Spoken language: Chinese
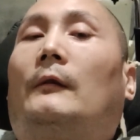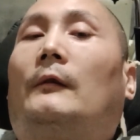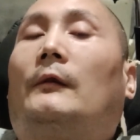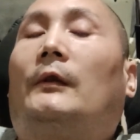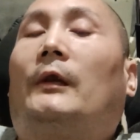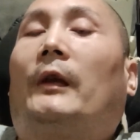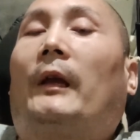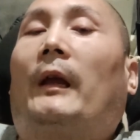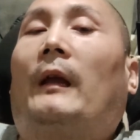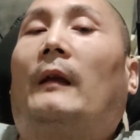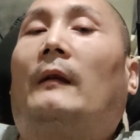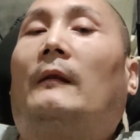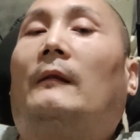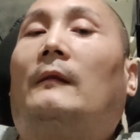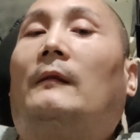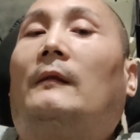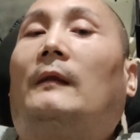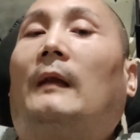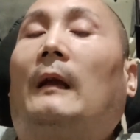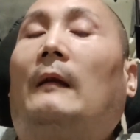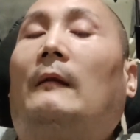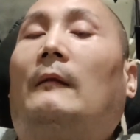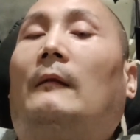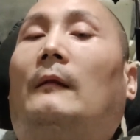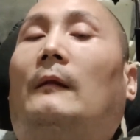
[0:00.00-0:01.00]
前
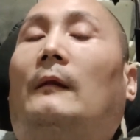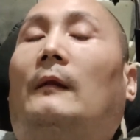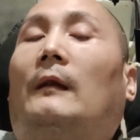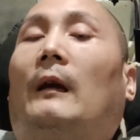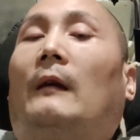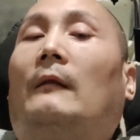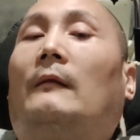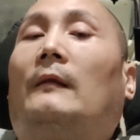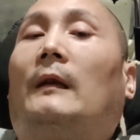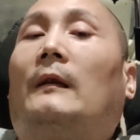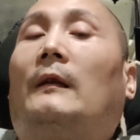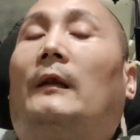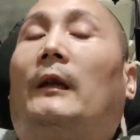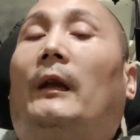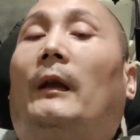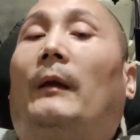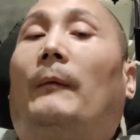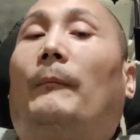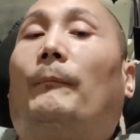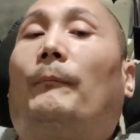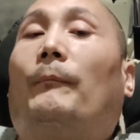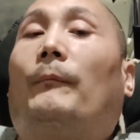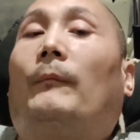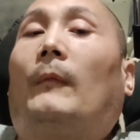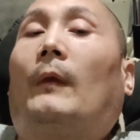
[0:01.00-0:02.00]
三两三
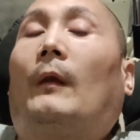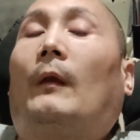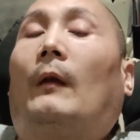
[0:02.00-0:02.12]
天，